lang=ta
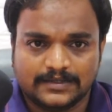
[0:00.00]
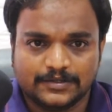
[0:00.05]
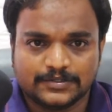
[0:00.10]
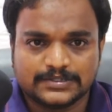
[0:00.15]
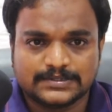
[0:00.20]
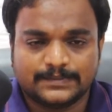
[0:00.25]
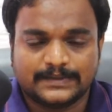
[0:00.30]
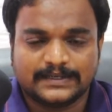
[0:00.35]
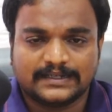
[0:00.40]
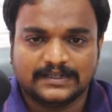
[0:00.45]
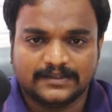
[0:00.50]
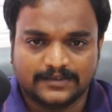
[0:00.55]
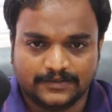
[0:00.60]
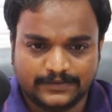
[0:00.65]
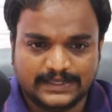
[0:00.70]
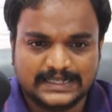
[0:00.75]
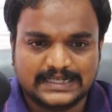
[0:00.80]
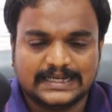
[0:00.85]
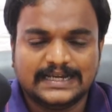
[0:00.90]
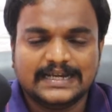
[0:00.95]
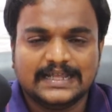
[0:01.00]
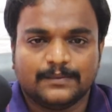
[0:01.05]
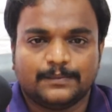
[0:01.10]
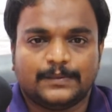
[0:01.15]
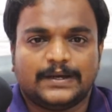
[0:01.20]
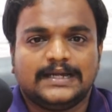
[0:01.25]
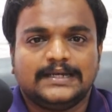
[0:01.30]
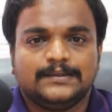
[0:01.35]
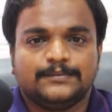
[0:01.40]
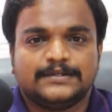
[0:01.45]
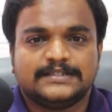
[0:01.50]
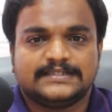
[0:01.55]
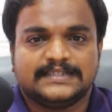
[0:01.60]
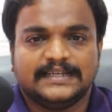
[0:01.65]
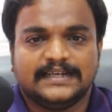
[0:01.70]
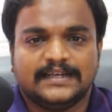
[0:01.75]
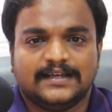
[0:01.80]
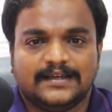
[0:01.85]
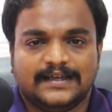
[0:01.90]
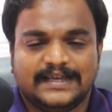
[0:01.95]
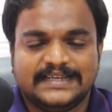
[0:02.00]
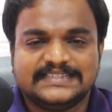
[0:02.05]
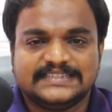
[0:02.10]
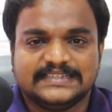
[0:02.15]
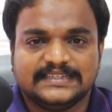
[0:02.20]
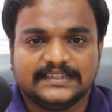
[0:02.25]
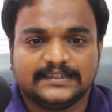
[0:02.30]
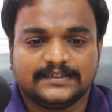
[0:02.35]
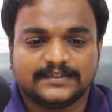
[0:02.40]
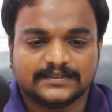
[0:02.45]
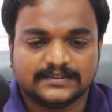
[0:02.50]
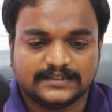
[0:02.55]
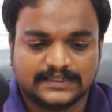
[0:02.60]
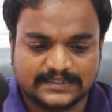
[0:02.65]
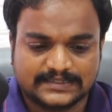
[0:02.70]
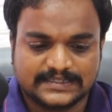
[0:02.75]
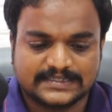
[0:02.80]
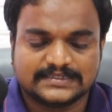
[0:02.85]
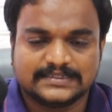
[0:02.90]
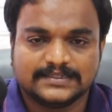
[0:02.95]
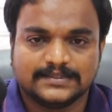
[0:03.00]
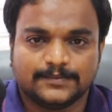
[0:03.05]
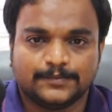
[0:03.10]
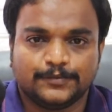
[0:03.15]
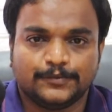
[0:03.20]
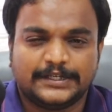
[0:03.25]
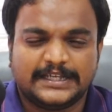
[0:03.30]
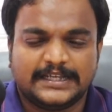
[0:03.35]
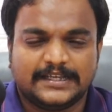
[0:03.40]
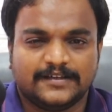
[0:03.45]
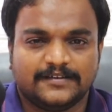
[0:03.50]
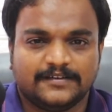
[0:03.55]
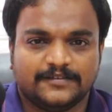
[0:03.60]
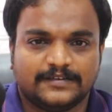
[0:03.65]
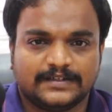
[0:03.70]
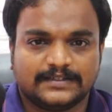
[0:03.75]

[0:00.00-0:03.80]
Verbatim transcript: யோசிச்சு பாருங்களா எங்கள் வீட்டிலே நீங்கள் பானிபூரி செய்யலாம் ஹைஜீனிக் நீங்கள் ஜஸ்ட் இந்த பூரியை